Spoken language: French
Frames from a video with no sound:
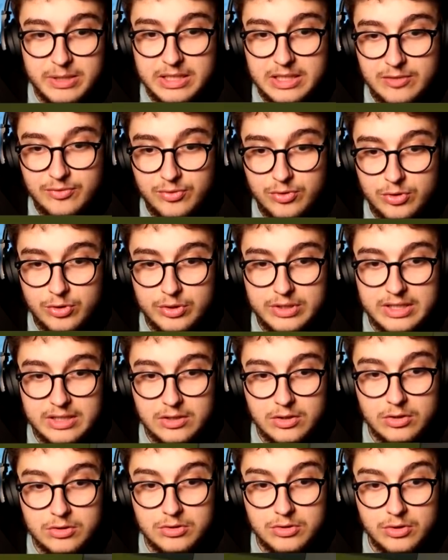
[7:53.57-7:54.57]
ils font que des
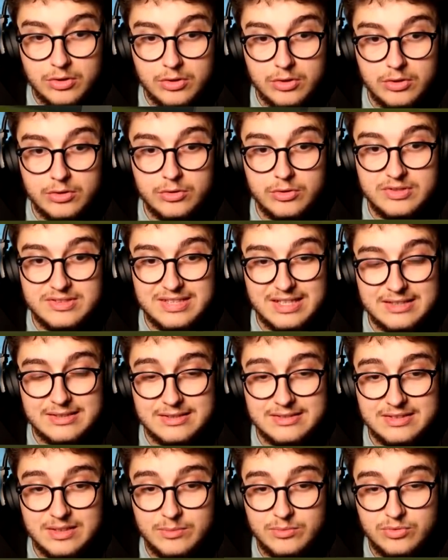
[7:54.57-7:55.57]
coques de
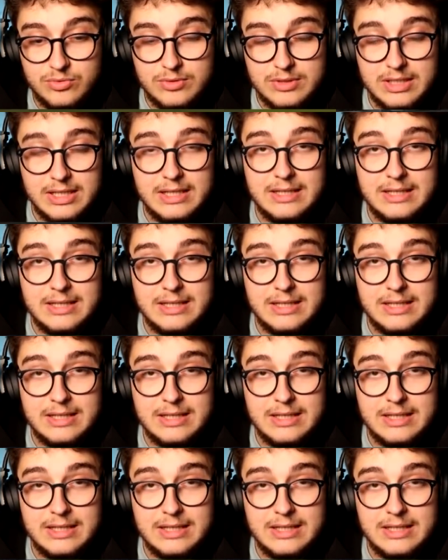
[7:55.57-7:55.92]
certains Samsung